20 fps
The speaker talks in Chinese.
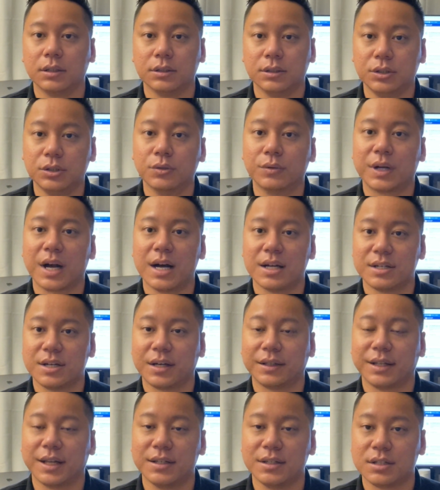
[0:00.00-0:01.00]
信用卡账
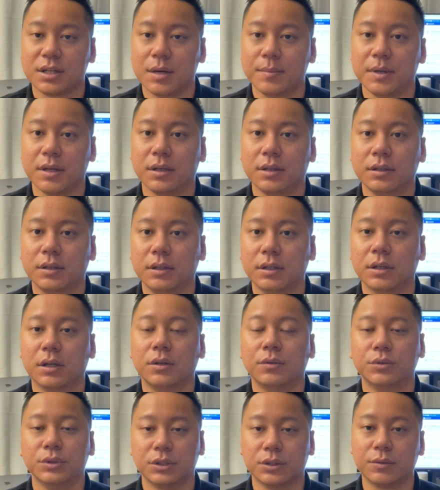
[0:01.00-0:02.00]
单上面一个
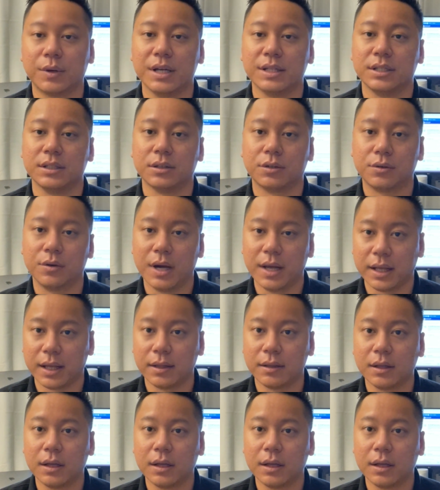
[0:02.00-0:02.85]
五十块钱的 credit。